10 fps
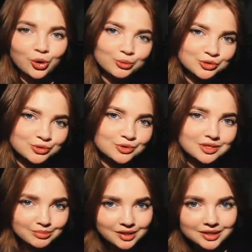общую
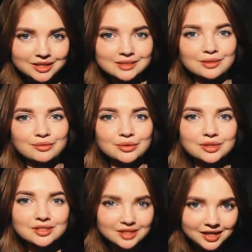себя и своего
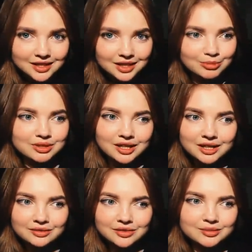настроения,
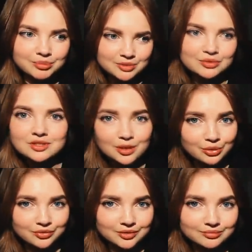ментального, по сути,
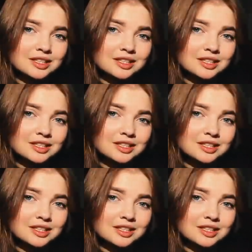здоровья.